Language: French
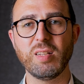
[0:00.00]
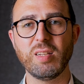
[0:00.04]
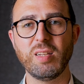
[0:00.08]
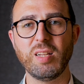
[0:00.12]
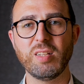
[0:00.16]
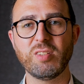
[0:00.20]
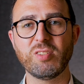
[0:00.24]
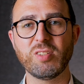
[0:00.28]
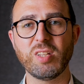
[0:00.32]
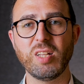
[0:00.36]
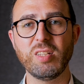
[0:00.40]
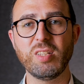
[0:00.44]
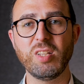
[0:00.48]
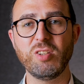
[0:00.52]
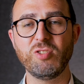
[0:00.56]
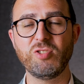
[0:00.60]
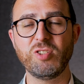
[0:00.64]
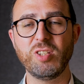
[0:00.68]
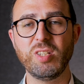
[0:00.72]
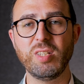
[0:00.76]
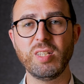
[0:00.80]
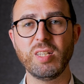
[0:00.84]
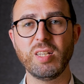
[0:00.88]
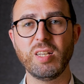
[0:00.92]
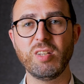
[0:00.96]
la
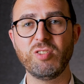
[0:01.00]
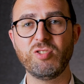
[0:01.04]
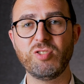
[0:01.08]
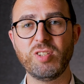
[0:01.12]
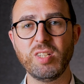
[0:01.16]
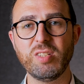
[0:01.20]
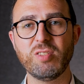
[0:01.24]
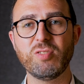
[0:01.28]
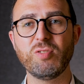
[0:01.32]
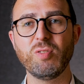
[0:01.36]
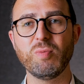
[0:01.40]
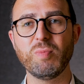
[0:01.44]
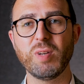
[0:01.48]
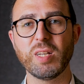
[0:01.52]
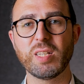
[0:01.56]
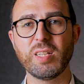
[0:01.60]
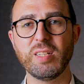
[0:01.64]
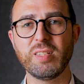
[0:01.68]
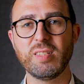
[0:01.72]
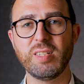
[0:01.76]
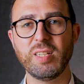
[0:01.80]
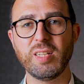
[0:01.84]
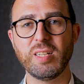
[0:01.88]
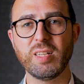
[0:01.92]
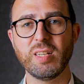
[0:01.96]
stratégie et gestion
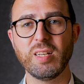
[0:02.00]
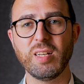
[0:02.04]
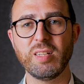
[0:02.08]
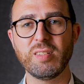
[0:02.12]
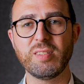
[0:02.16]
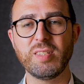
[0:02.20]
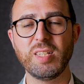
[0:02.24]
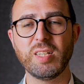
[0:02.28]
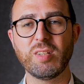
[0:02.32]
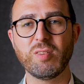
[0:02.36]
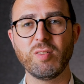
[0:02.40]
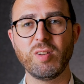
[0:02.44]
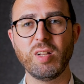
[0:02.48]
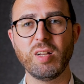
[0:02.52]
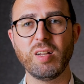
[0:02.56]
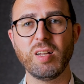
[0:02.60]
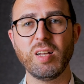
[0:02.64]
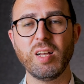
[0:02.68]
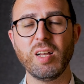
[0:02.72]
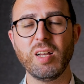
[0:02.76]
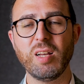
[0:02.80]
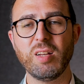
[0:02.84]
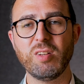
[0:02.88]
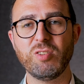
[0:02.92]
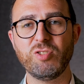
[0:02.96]
marketing, ainsi que la
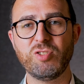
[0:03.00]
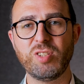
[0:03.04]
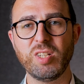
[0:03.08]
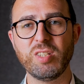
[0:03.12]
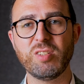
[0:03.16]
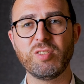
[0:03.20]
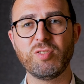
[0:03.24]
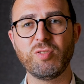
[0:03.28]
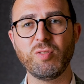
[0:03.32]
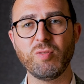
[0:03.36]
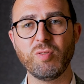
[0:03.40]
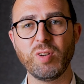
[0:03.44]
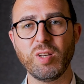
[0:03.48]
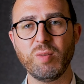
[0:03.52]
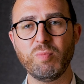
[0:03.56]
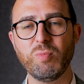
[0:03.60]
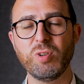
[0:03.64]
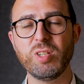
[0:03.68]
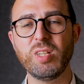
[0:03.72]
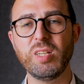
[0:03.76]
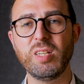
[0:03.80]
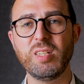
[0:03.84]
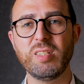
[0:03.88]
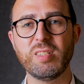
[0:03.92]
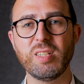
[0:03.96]
gestion et
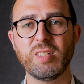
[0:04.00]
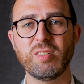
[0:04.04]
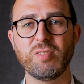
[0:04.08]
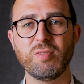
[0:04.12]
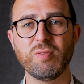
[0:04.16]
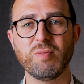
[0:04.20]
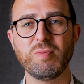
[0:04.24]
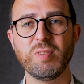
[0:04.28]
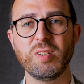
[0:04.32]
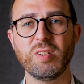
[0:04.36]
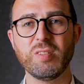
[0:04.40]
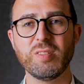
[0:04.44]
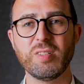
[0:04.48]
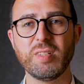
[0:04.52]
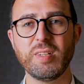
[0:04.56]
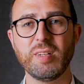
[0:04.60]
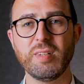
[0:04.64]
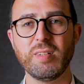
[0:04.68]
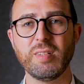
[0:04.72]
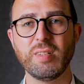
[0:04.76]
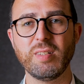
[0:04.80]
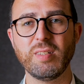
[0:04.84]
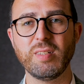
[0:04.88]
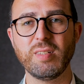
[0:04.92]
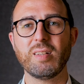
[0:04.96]
modélisation financière.